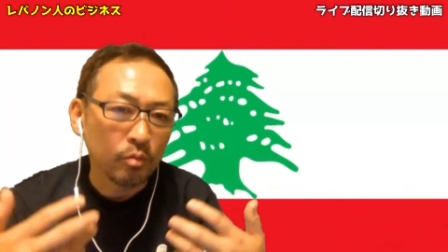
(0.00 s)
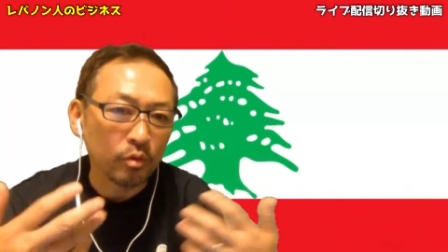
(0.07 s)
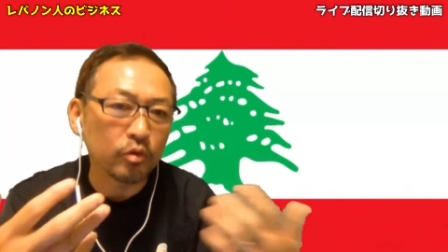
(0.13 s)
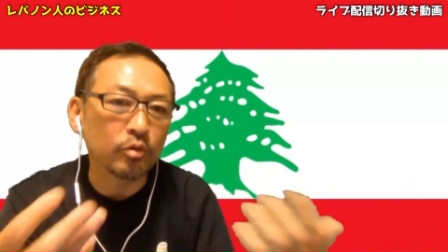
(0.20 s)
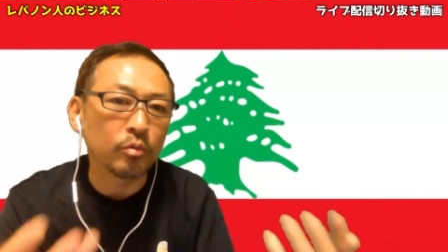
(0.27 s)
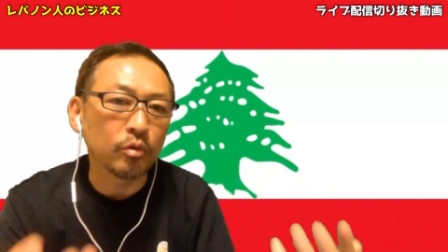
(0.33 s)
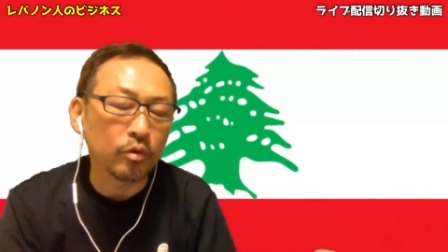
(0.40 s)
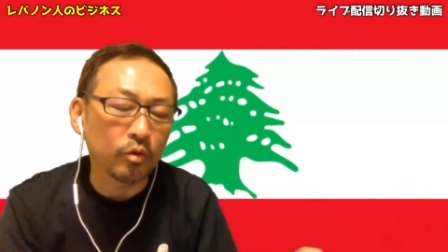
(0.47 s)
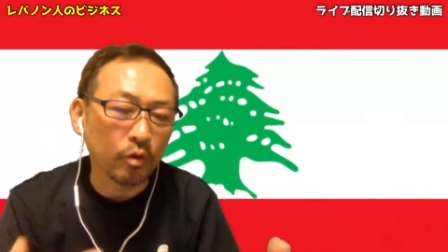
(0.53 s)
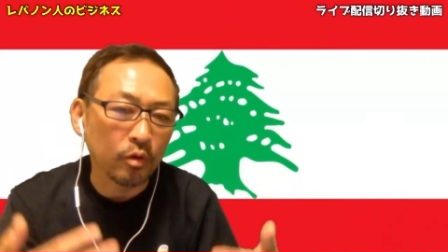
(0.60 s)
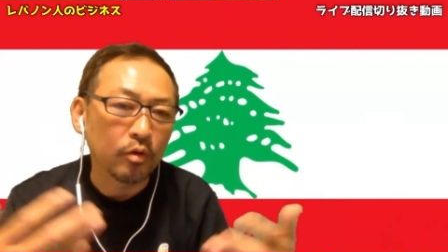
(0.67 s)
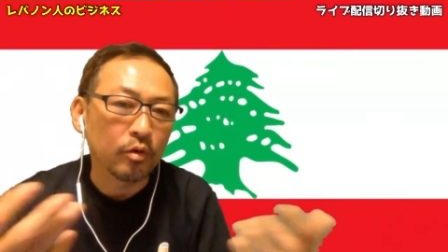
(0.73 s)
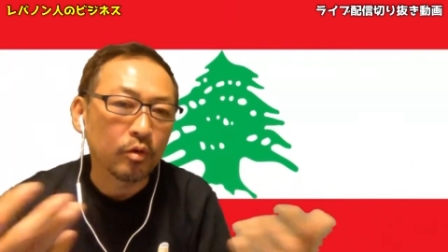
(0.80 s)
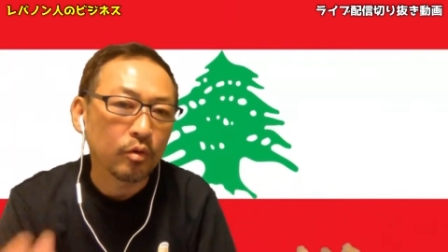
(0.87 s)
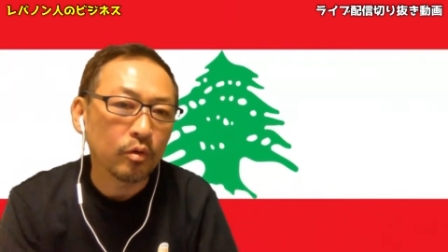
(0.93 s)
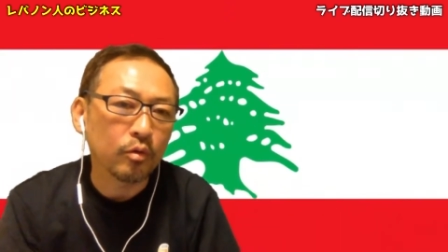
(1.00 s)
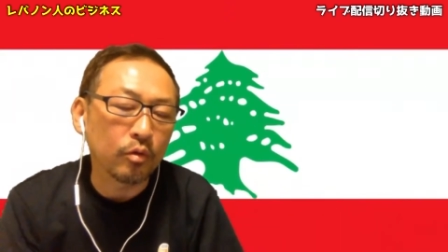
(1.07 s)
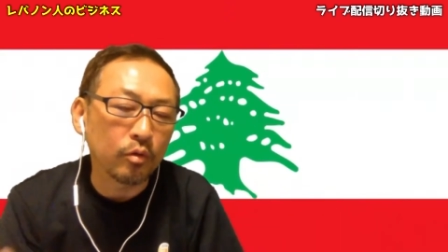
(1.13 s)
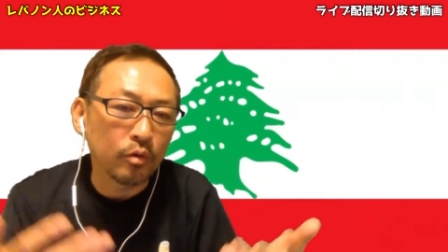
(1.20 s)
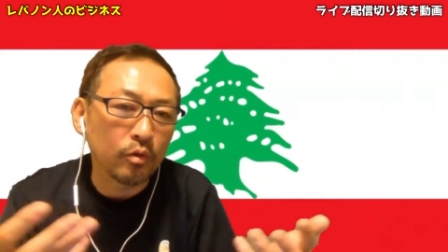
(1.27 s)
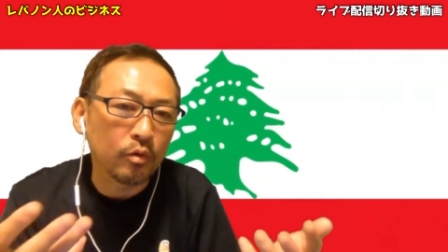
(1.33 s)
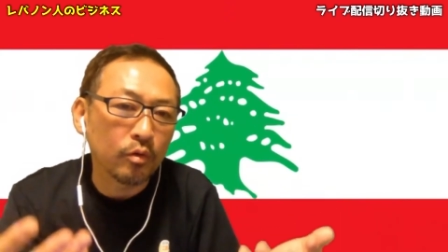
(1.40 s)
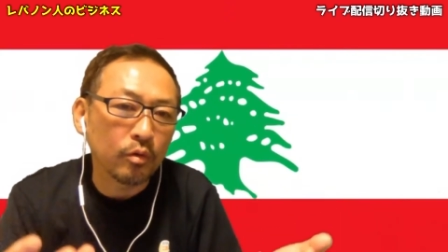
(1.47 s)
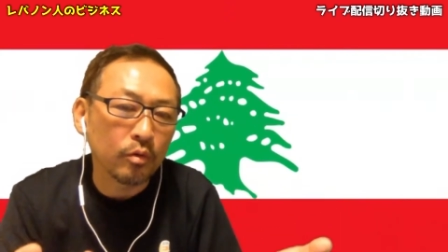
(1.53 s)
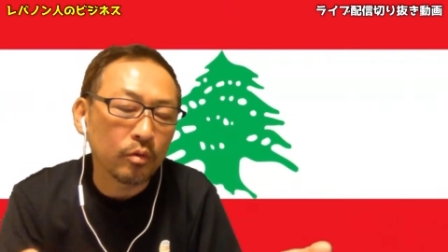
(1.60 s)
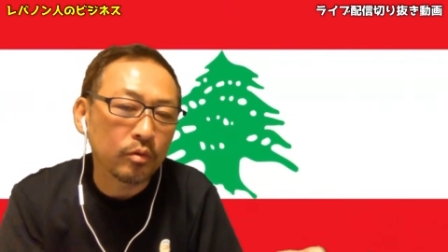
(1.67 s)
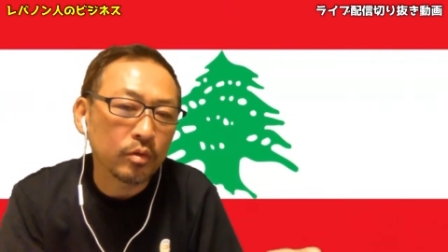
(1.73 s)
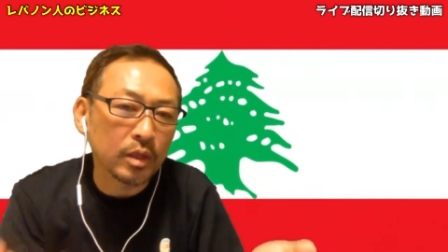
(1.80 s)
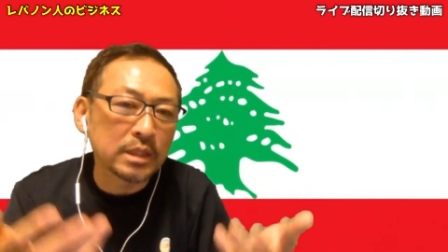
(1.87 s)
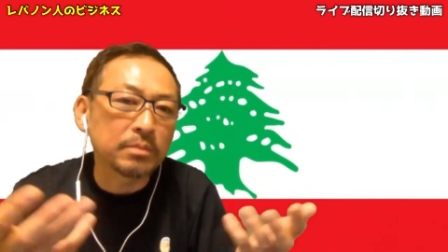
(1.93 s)
もっともっとこの
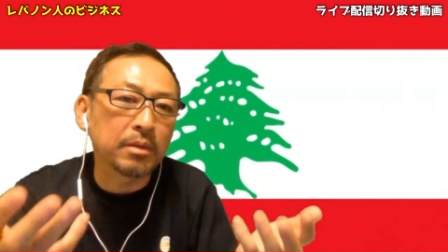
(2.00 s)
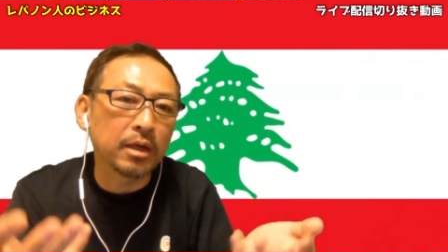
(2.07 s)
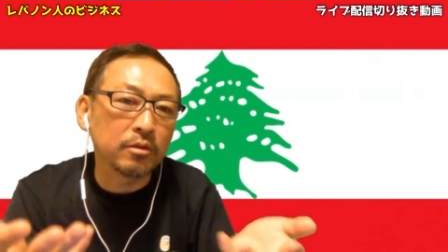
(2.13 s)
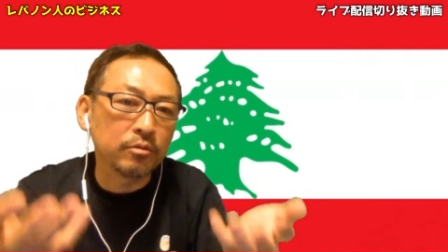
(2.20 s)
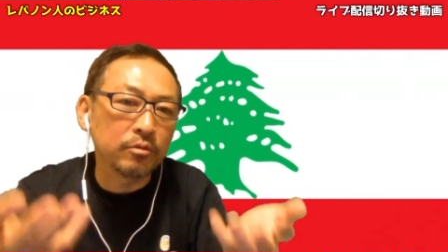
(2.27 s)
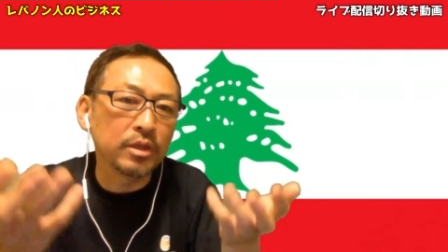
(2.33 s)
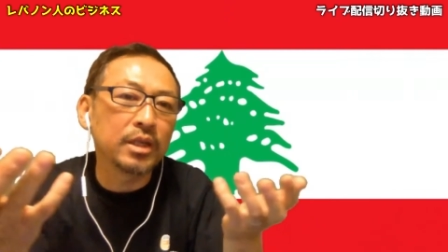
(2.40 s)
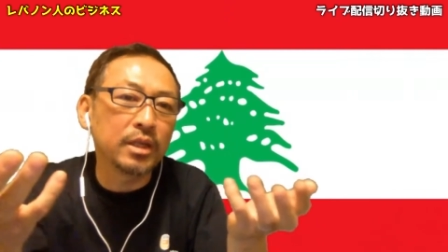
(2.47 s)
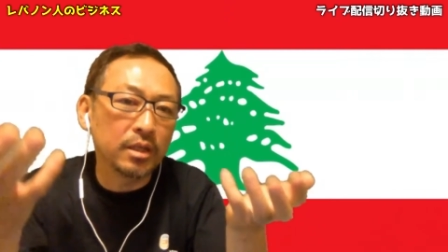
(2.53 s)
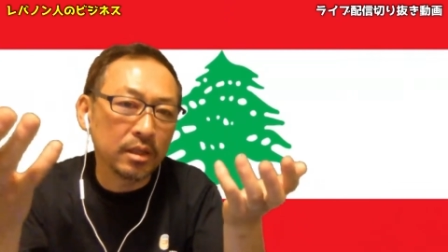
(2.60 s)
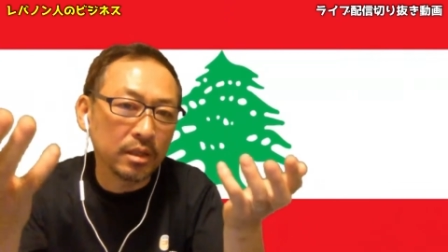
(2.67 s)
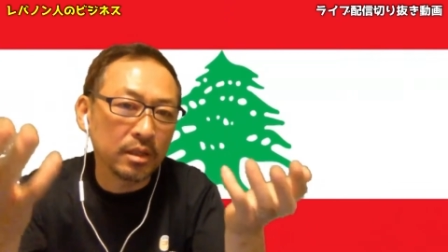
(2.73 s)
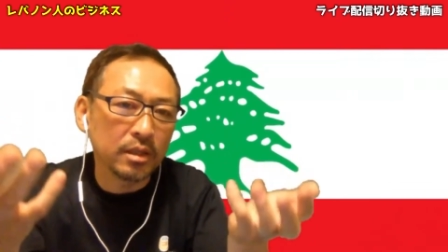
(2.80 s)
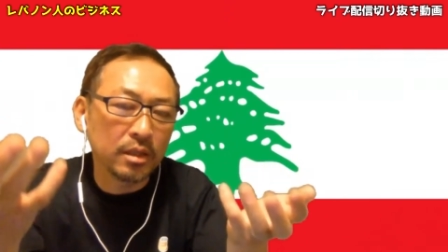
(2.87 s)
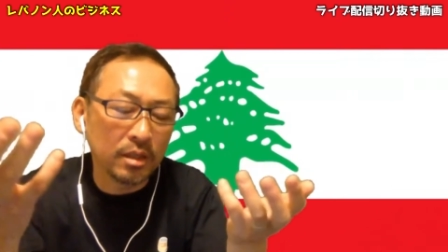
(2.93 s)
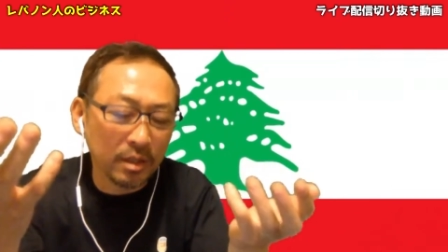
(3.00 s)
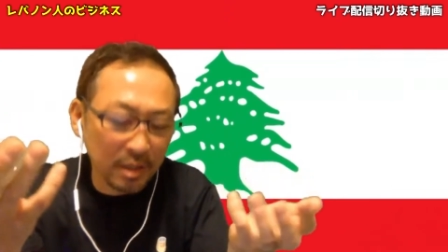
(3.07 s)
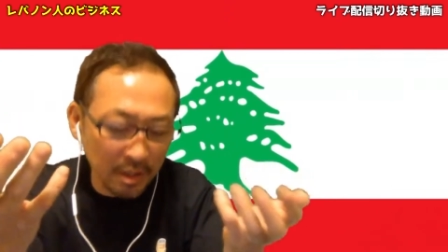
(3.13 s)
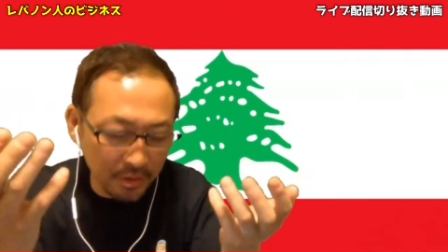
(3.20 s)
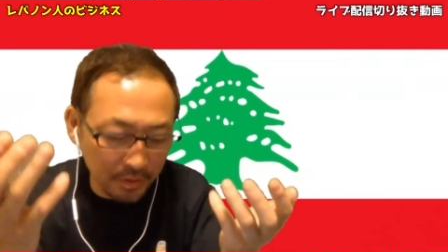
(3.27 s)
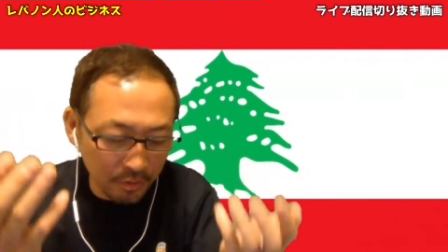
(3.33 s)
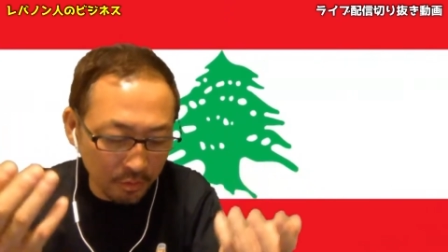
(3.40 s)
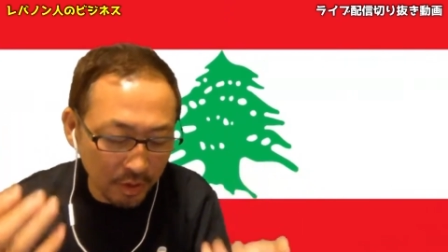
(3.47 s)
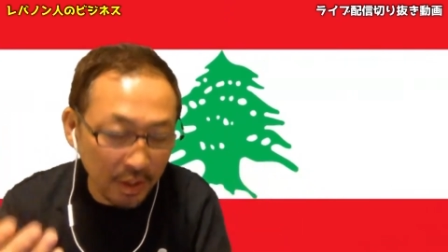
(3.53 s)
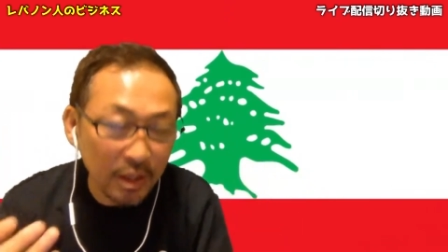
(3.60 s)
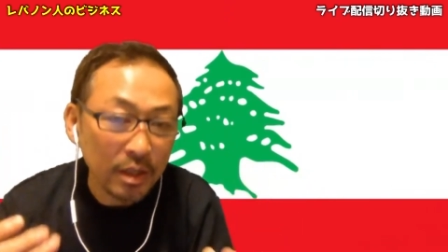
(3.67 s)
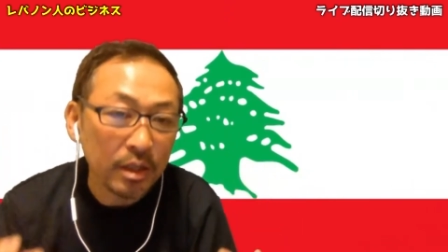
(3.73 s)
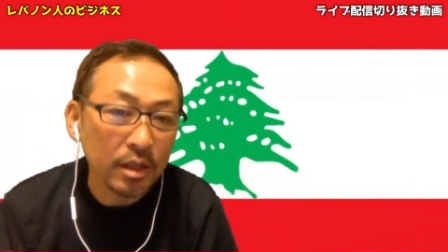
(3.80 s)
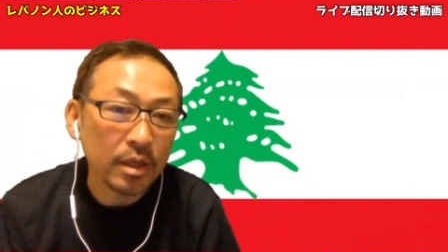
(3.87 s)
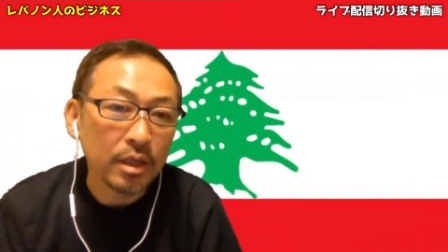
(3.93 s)
立場が上に行けるように
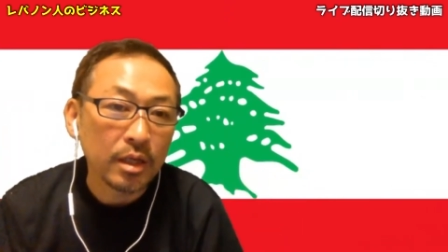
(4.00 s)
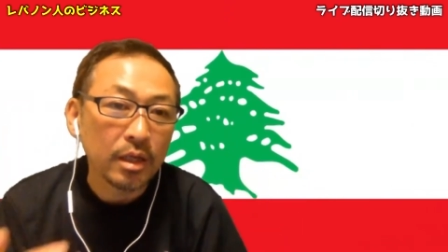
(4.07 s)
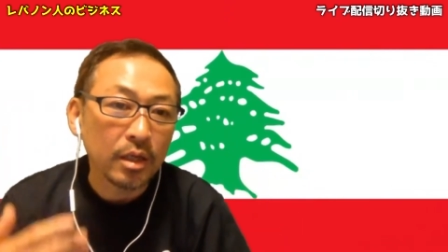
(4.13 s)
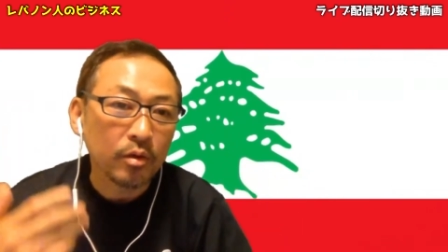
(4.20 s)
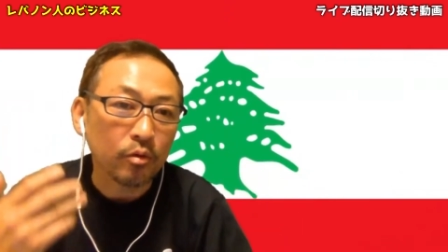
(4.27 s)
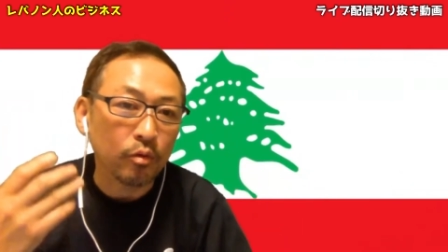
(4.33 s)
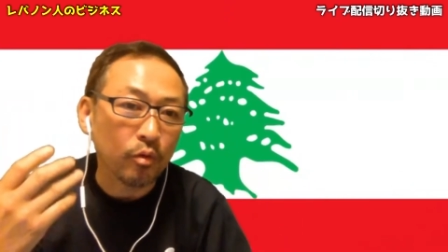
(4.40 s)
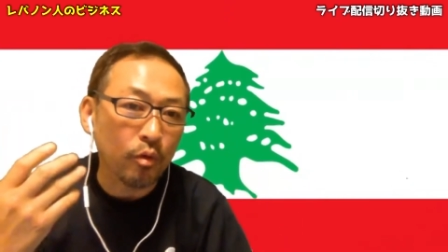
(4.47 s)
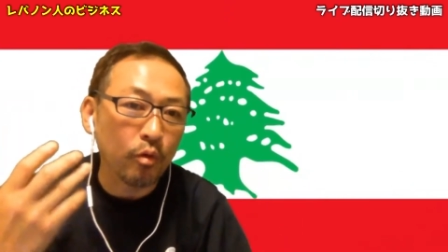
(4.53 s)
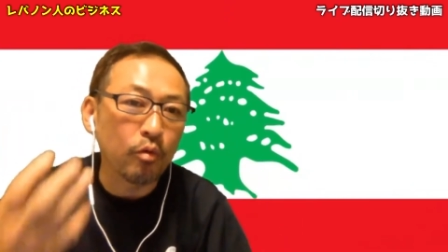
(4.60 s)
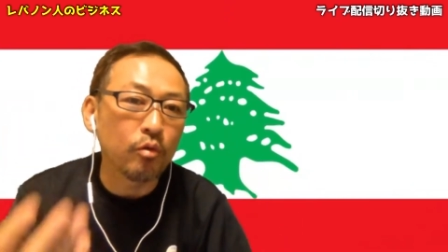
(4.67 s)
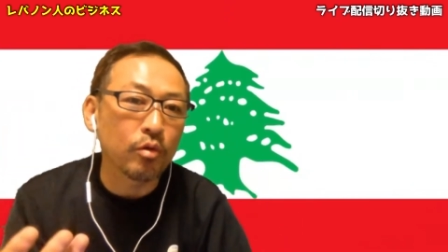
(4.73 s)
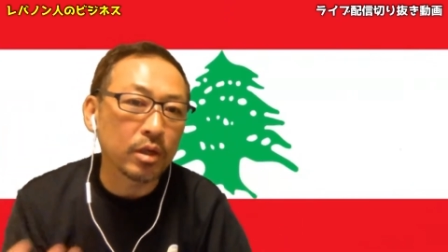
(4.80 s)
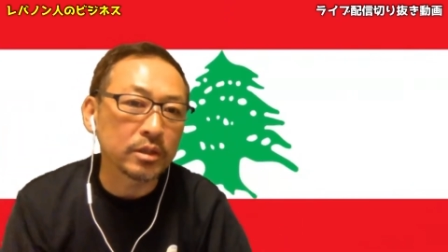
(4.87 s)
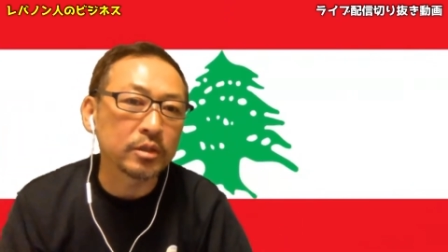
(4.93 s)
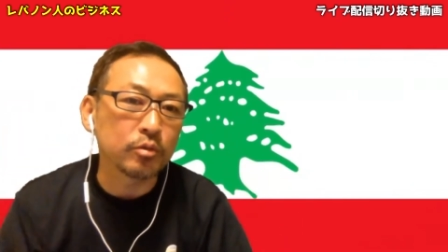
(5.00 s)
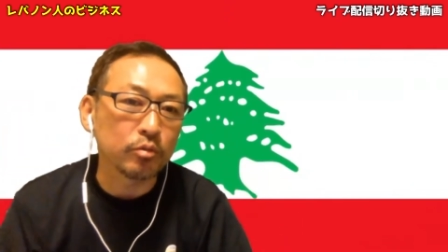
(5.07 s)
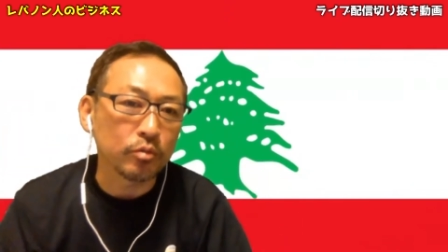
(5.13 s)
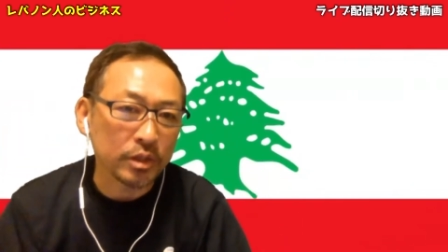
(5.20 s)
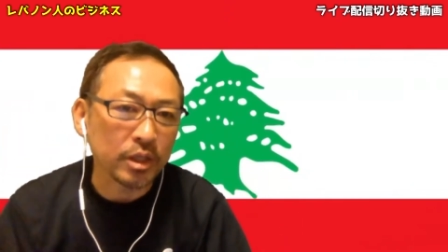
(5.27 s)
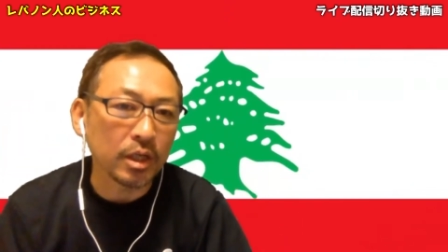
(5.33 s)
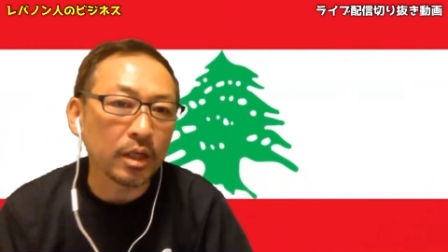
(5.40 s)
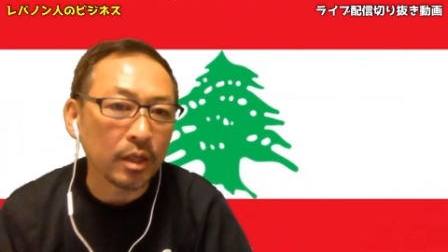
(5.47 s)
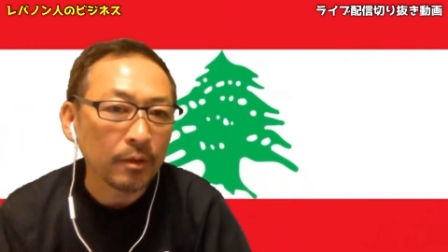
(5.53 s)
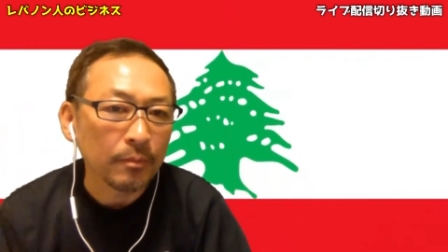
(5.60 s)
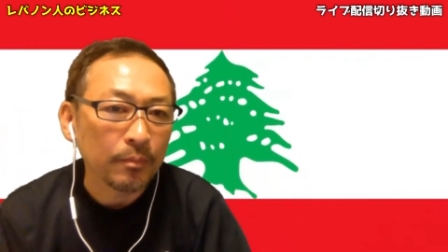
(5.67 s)
ね、この広報活動をしたり、